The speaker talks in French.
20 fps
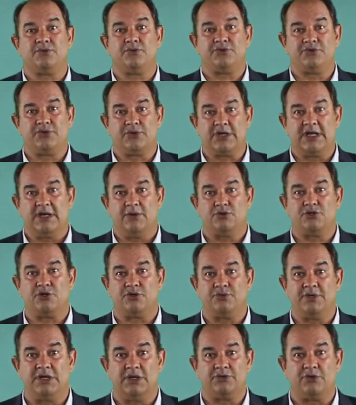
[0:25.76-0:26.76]
de ce qu'est
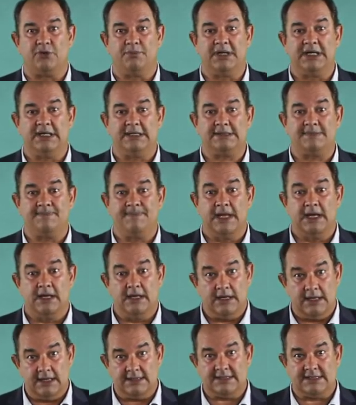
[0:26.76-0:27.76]
aujourd'hui l'entreprise
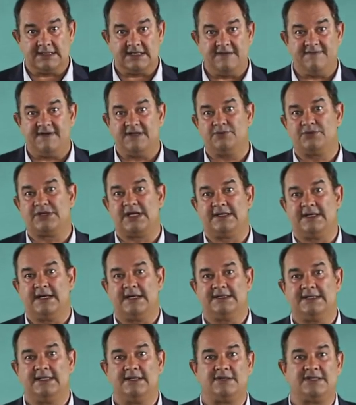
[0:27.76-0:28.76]
et c'est ce qui va nous
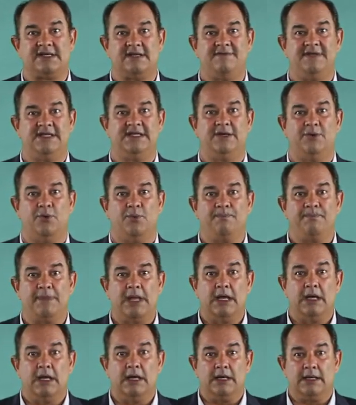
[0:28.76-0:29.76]
intéresser dans cette vidéo.
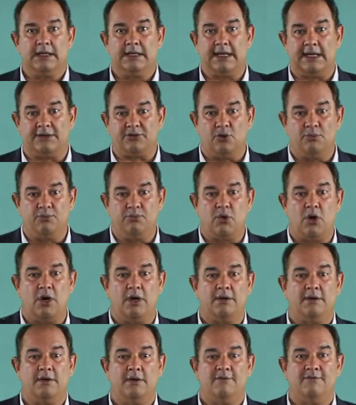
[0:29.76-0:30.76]
Quatre
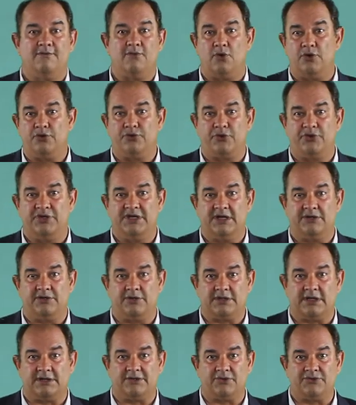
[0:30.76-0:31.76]
points vont retenir
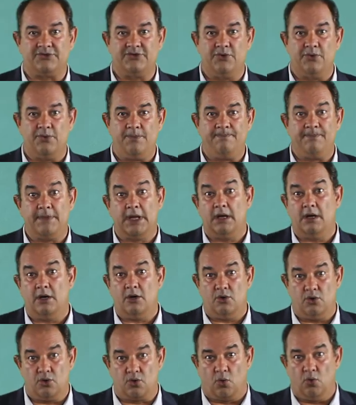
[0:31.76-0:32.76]
notre attention,
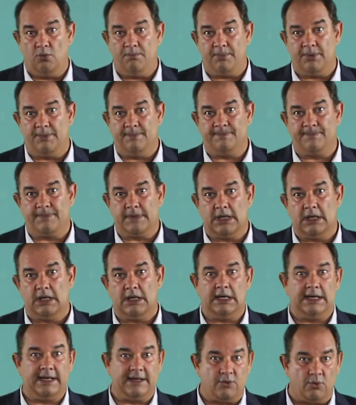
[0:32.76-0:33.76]
le groupe,
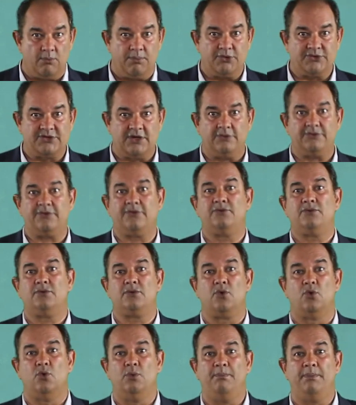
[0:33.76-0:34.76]
les composantes du
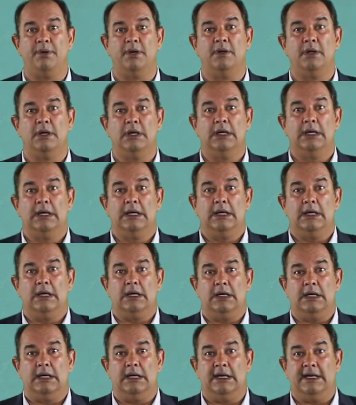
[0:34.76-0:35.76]
groupe,
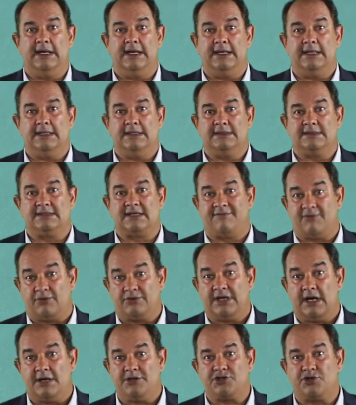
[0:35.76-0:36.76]
les
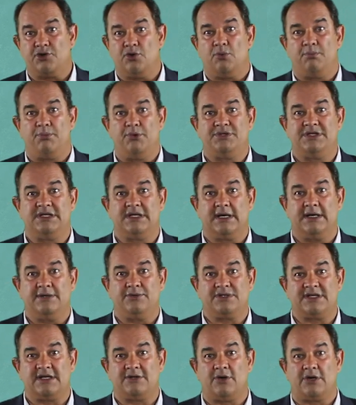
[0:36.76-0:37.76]
avantages que l'on peut tirer
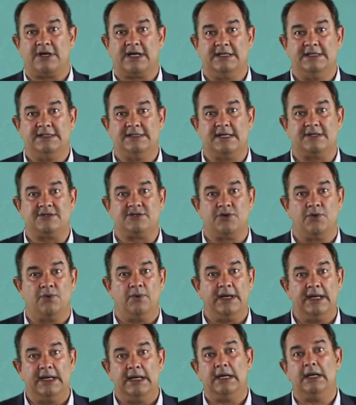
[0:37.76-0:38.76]
de cette
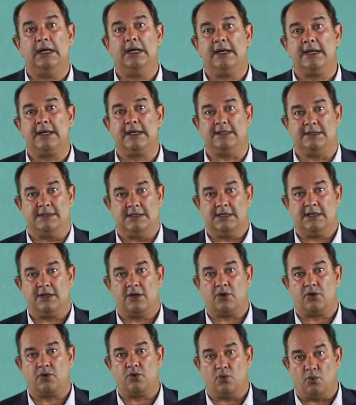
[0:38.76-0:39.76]
organisation et les
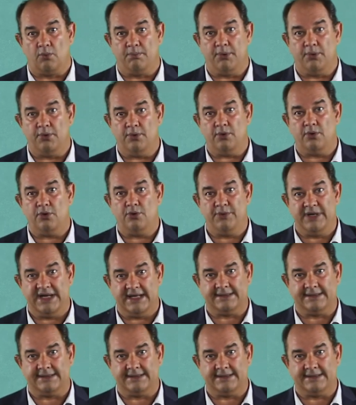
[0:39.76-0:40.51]
critiques que l'on peut lui